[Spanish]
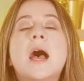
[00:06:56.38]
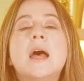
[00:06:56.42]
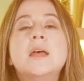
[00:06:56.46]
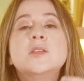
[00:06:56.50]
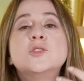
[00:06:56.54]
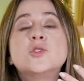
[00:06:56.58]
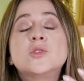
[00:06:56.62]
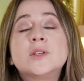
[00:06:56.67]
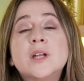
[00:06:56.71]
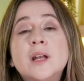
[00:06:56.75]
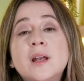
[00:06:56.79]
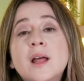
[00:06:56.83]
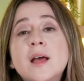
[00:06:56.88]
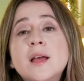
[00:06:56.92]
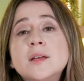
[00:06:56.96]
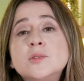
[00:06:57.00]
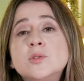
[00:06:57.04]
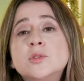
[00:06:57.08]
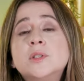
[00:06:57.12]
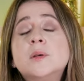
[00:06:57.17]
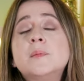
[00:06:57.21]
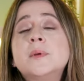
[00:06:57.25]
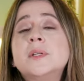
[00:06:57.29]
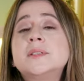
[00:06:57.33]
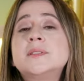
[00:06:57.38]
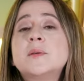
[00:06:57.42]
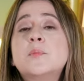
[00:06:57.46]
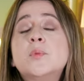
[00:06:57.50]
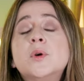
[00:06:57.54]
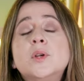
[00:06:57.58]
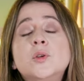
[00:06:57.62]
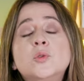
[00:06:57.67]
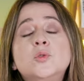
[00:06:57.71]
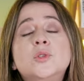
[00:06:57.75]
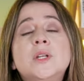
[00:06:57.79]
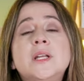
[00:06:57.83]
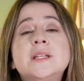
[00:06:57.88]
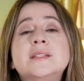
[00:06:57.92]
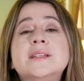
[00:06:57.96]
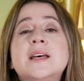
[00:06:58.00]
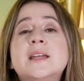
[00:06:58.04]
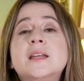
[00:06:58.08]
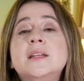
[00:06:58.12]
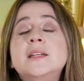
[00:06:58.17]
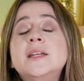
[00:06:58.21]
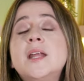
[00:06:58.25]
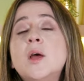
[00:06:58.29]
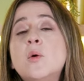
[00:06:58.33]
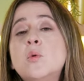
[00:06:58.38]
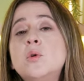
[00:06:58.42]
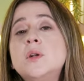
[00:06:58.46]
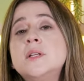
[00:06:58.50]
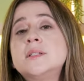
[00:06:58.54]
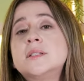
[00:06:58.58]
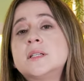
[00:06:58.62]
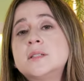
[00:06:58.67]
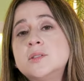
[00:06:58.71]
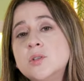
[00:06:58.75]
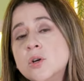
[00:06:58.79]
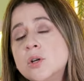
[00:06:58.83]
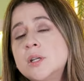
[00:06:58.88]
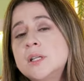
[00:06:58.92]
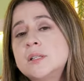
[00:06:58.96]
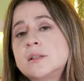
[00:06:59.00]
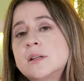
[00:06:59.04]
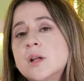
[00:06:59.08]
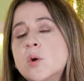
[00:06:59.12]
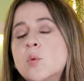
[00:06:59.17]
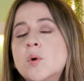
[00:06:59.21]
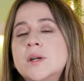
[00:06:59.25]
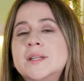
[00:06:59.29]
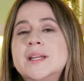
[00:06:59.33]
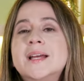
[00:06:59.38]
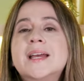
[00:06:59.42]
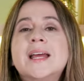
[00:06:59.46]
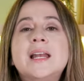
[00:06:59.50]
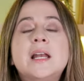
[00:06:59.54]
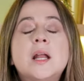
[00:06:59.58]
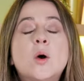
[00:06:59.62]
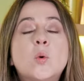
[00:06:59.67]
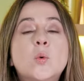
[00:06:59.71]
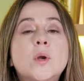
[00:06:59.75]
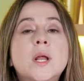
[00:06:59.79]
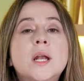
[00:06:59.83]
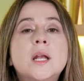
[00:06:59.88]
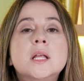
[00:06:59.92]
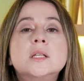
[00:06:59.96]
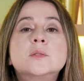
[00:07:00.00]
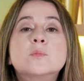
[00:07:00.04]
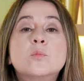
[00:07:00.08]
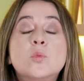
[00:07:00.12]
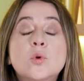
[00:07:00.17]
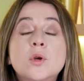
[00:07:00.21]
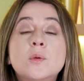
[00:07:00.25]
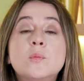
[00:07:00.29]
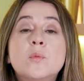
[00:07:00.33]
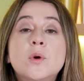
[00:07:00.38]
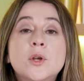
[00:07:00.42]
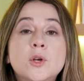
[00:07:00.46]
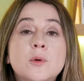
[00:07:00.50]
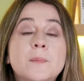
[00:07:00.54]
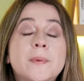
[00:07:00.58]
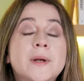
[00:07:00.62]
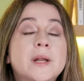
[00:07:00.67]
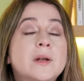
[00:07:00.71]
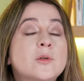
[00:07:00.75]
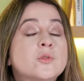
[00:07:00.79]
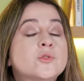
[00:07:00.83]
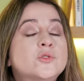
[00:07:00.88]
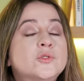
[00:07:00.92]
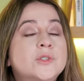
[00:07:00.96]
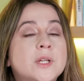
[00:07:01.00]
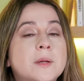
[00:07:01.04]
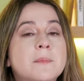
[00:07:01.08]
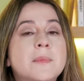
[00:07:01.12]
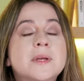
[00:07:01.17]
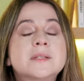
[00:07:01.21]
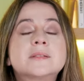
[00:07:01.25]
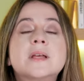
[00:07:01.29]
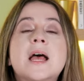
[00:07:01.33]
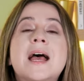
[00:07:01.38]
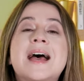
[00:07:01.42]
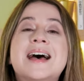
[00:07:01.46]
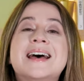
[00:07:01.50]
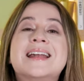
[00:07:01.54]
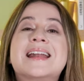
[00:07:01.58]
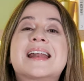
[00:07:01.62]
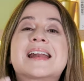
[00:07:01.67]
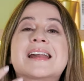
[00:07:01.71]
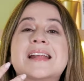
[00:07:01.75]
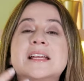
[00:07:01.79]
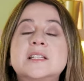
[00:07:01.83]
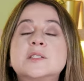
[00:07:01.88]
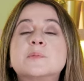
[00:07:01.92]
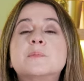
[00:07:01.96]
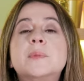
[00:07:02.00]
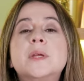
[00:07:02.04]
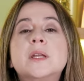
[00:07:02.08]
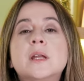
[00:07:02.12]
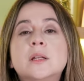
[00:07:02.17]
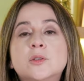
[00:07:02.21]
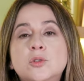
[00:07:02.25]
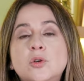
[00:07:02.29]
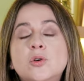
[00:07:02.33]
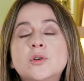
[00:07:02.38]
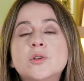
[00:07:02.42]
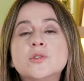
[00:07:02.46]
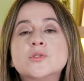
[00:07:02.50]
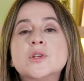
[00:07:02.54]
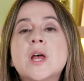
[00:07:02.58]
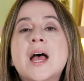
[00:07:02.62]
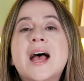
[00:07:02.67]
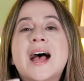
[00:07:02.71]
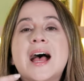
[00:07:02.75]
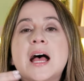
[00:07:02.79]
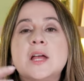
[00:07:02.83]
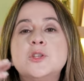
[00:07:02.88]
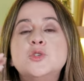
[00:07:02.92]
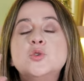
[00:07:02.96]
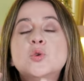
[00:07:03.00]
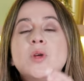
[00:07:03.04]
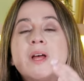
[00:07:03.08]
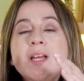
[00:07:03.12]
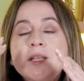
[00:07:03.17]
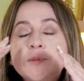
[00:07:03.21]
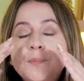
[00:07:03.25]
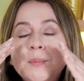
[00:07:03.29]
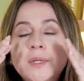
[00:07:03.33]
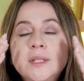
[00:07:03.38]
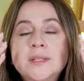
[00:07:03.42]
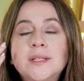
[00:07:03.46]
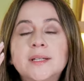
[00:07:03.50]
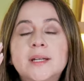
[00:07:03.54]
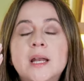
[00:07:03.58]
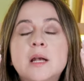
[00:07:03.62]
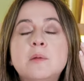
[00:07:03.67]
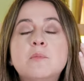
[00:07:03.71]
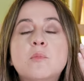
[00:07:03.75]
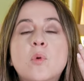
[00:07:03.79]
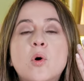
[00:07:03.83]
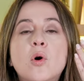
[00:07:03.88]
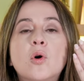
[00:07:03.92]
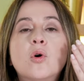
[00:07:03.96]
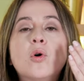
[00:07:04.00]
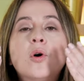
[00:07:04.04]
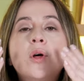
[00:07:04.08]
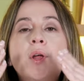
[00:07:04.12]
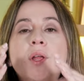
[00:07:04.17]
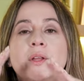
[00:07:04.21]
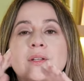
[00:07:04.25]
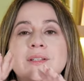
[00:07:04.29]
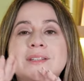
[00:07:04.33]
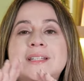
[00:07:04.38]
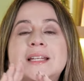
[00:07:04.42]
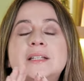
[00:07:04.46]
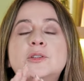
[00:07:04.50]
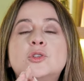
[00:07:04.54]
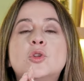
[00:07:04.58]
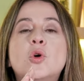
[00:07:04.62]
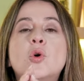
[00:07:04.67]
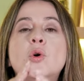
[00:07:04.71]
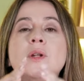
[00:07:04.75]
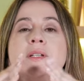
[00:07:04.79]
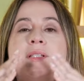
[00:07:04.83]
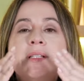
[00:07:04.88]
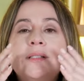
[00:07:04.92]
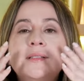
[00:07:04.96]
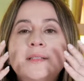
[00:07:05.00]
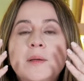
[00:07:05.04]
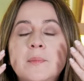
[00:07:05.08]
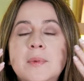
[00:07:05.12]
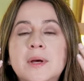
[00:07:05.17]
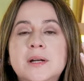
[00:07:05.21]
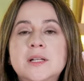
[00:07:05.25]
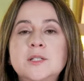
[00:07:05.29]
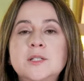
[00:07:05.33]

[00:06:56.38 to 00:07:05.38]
Adicional a eso también se pueden utilizar en nebulizaciones. Recuerda que el laurel es muy bueno para los temas respiratorios. Ayuda a desprender el moco de todo el sistema